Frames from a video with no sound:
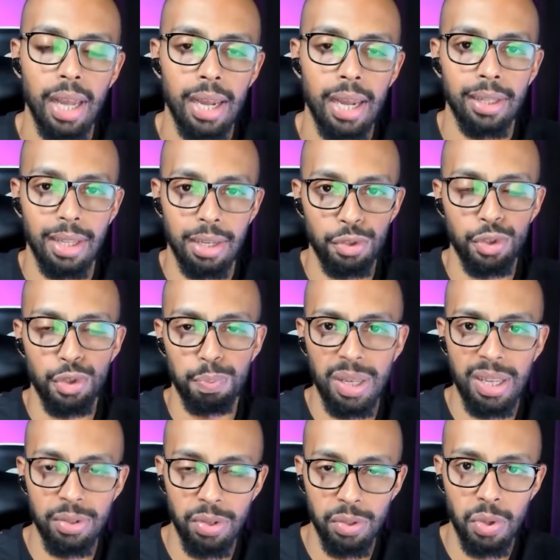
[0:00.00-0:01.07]
Cara, tá
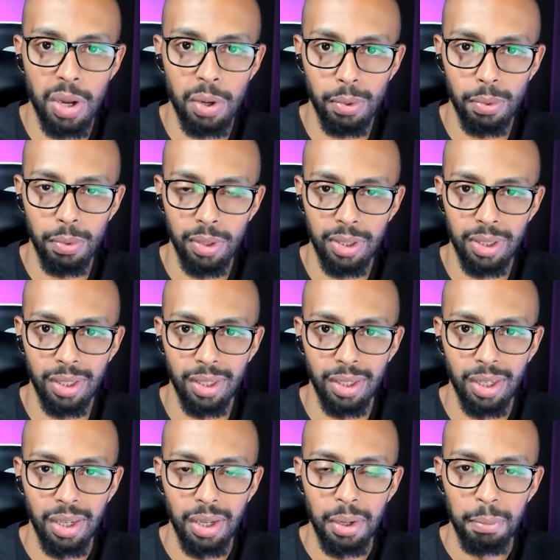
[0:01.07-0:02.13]
suspenso a sua conta
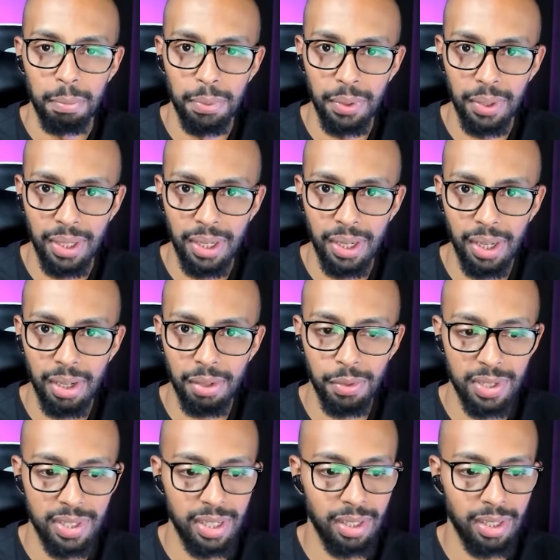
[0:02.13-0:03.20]
porque
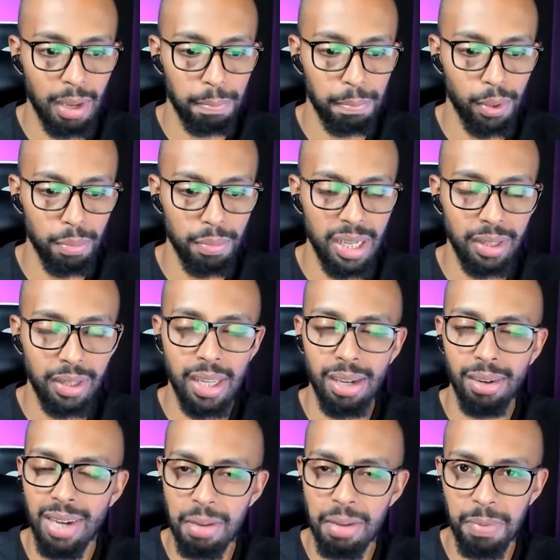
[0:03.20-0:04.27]
você tá
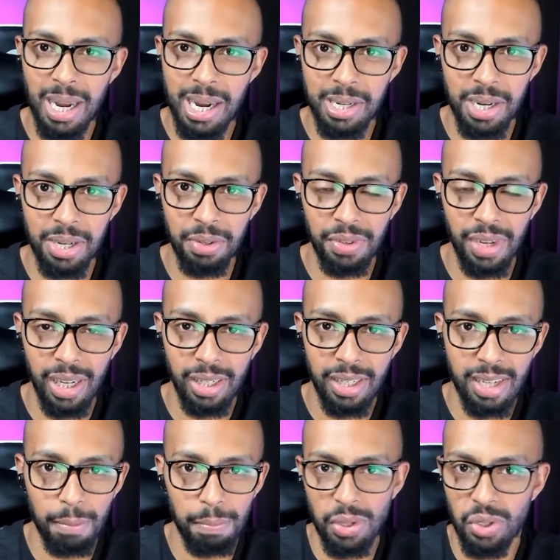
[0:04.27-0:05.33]
prometendo na página de
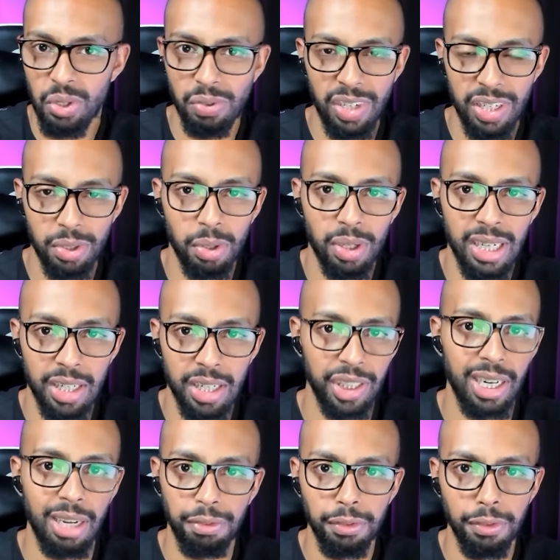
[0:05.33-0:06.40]
vendas que a pessoa vai se tornar
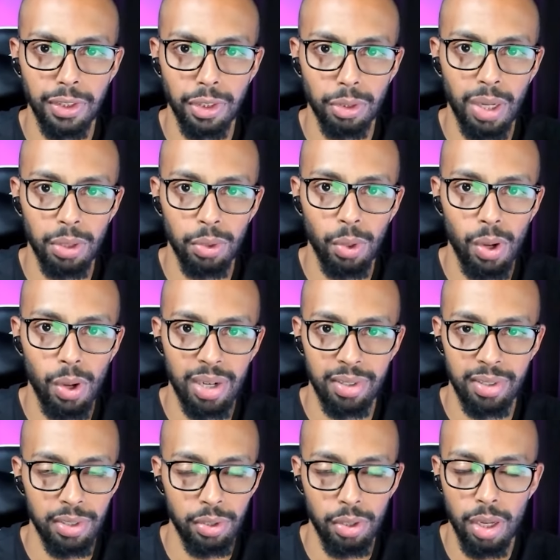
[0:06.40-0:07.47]
chefe em 24
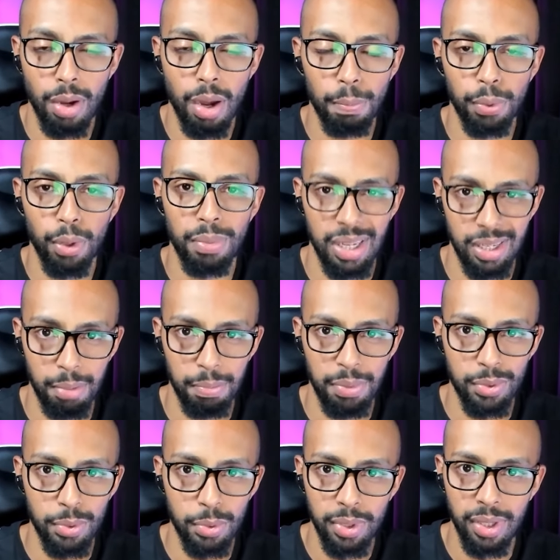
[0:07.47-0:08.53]
horas. Isso aí é uma promessa
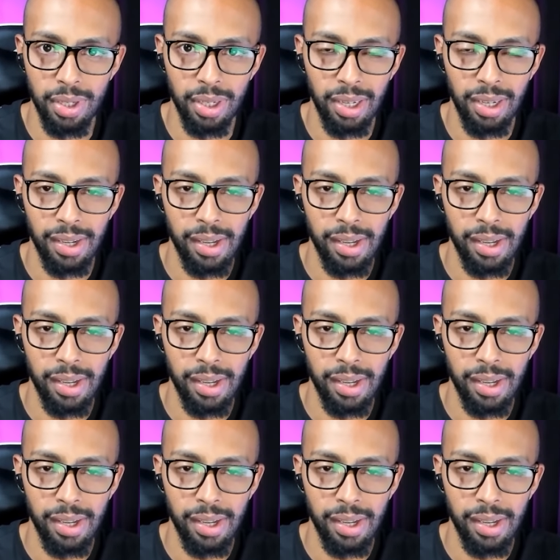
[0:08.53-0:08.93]
absurda.